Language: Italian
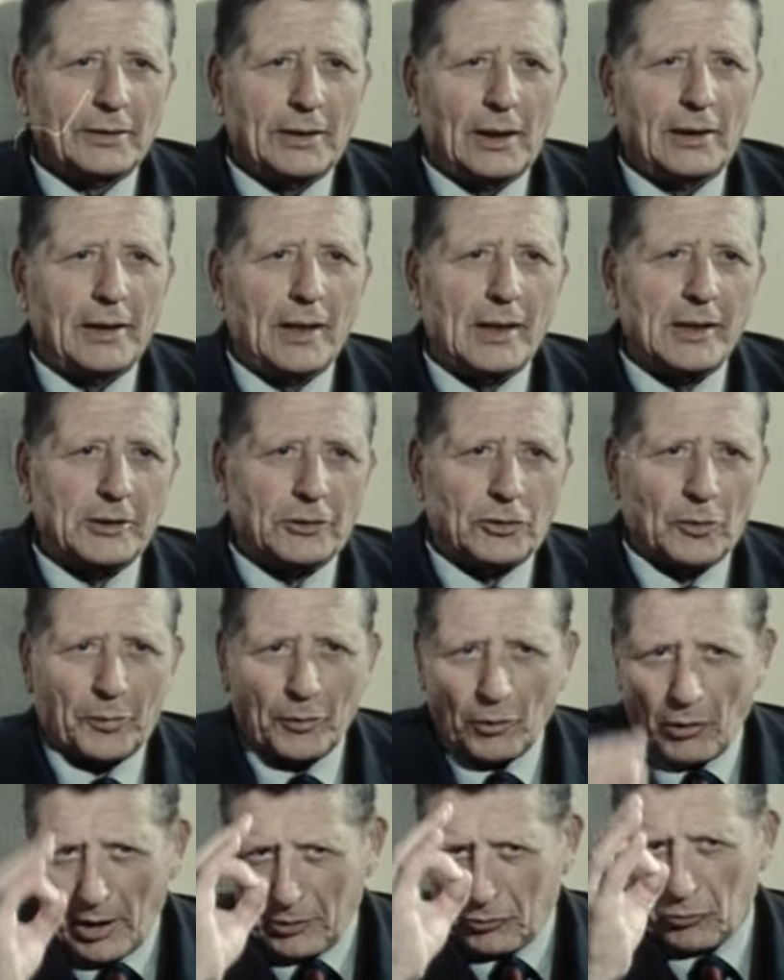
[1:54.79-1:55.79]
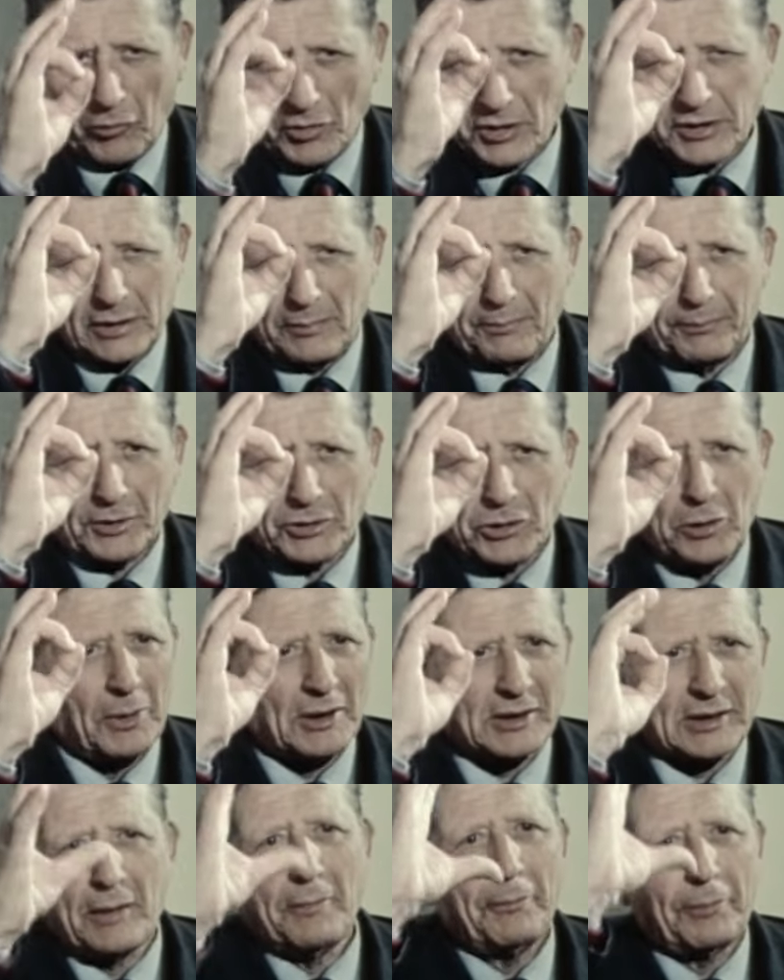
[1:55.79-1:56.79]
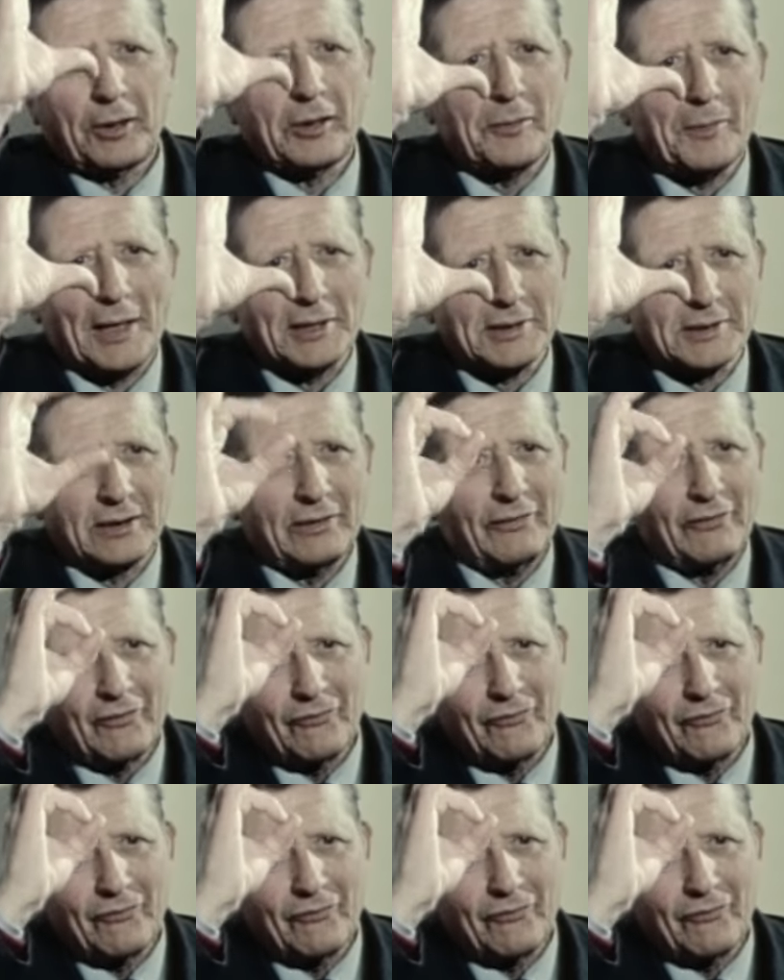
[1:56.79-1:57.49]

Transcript: del delitto, però ecco questa impressione è sempre rimasta,